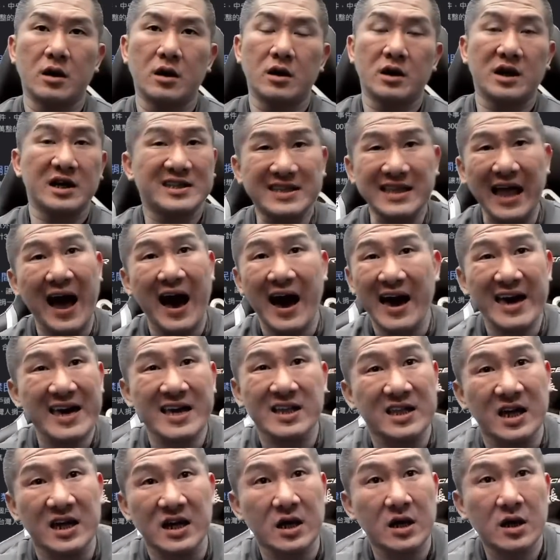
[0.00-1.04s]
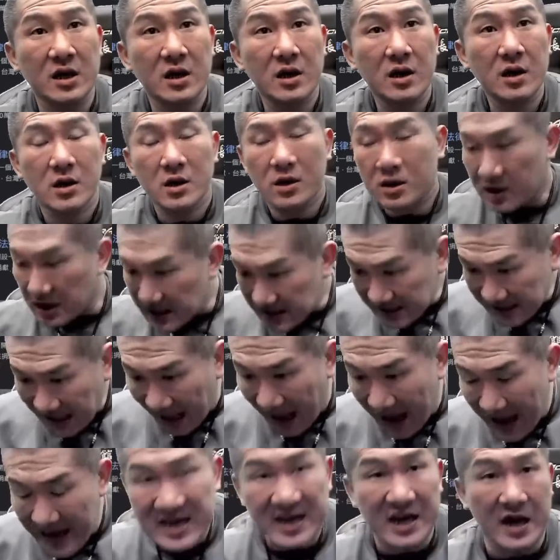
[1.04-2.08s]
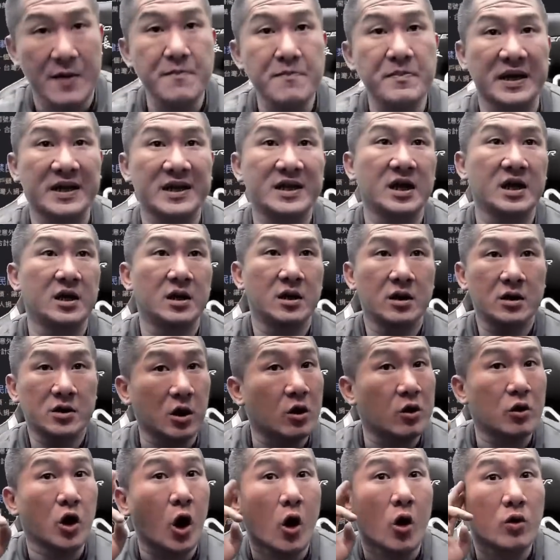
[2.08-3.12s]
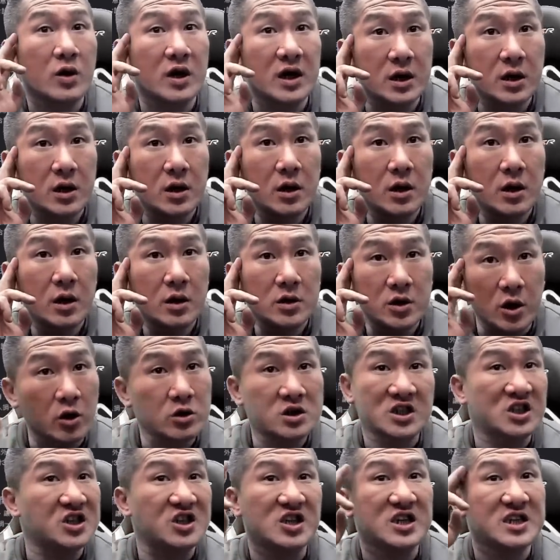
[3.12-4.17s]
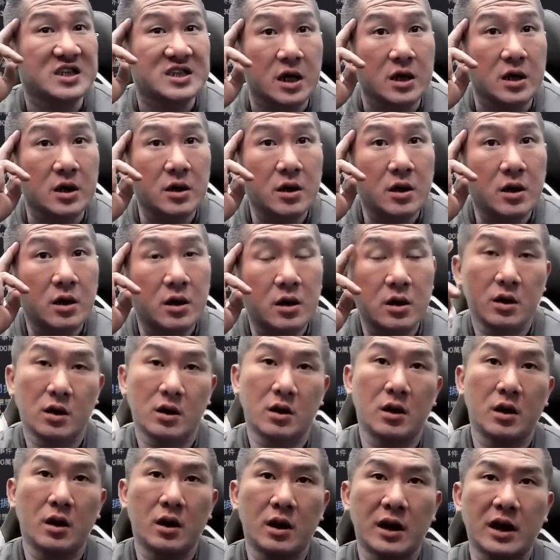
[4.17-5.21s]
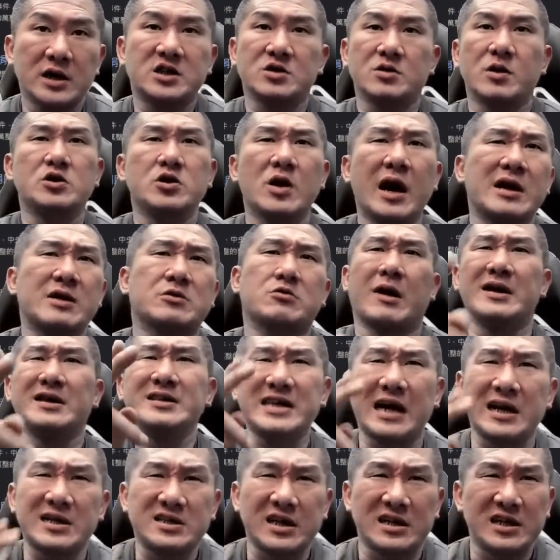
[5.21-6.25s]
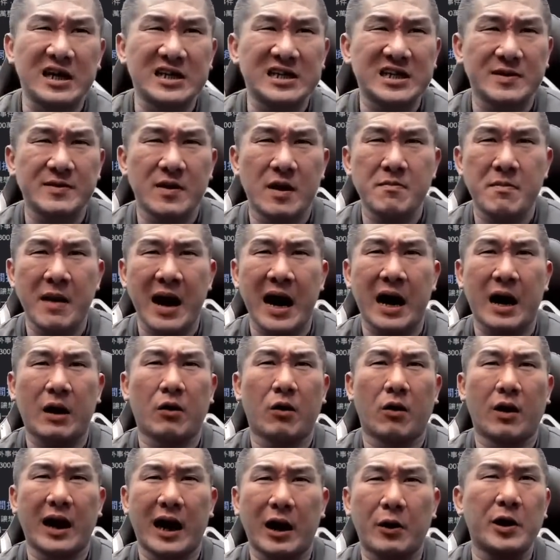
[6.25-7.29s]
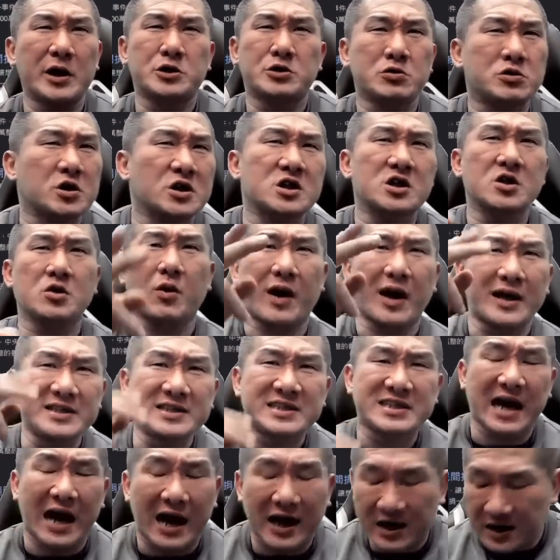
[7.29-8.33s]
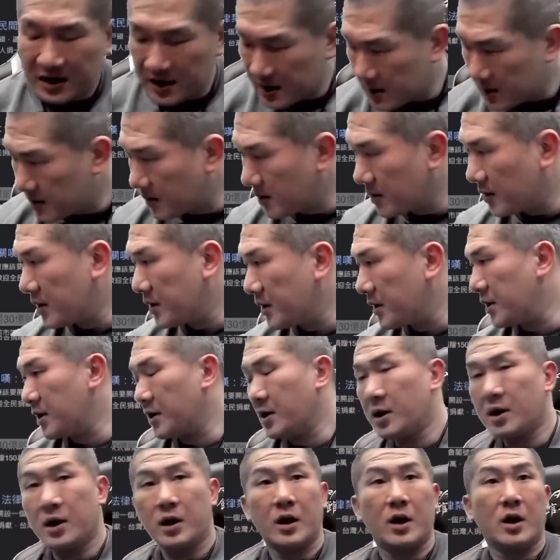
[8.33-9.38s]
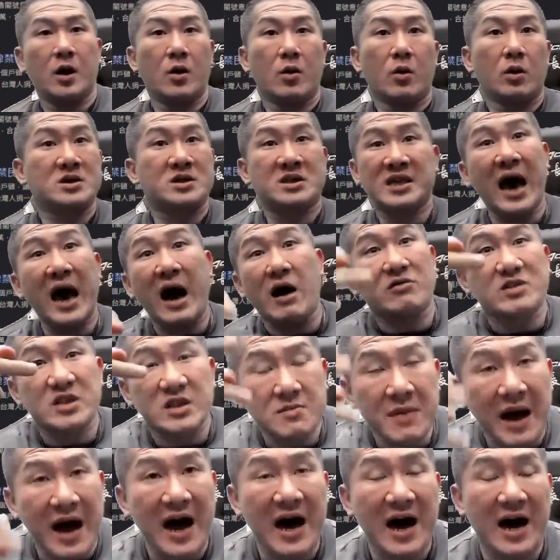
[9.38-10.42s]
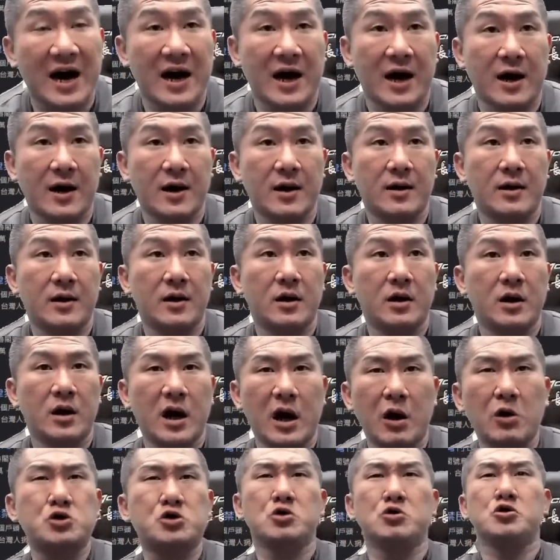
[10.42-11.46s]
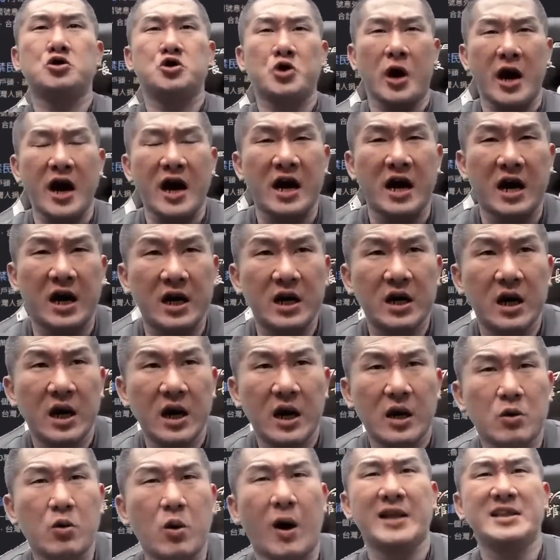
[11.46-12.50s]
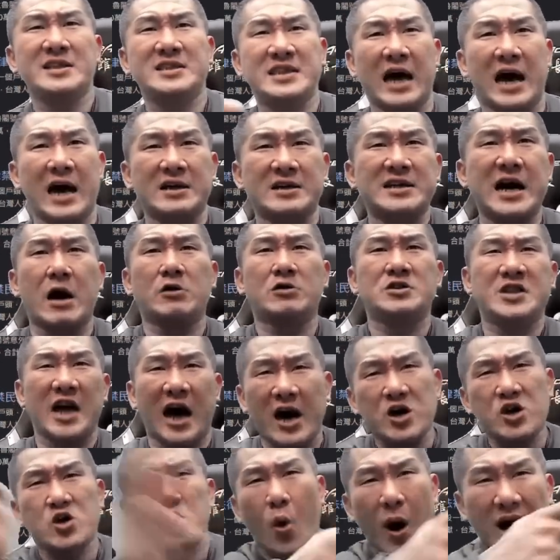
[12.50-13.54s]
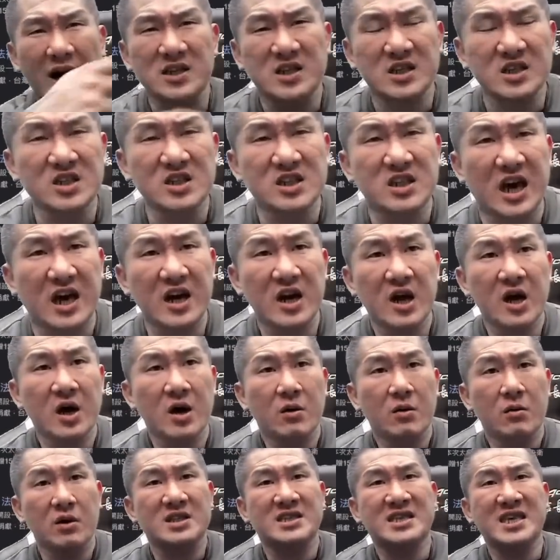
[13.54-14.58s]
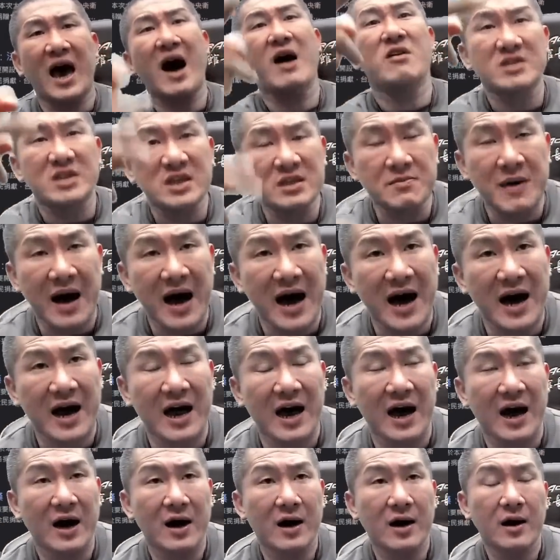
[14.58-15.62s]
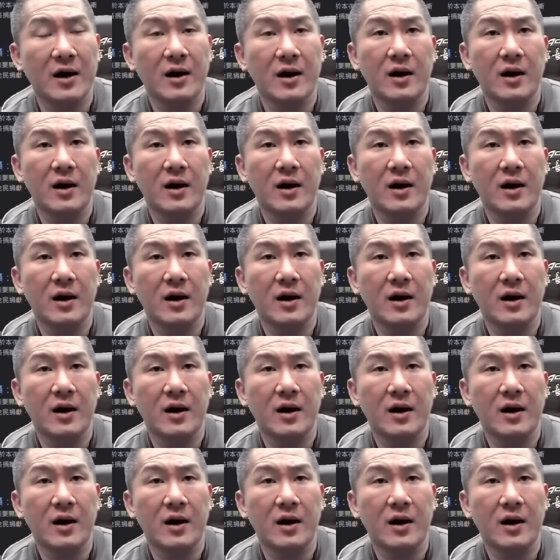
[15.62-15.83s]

你答应的，你答应人民的，都聋了，都失忆症，他只会说啊，馆长整天在那边骂我啦，会说都是馆长。我操你妈了！欧朱学恒馆长高家瑜王世坚，我操你妈了！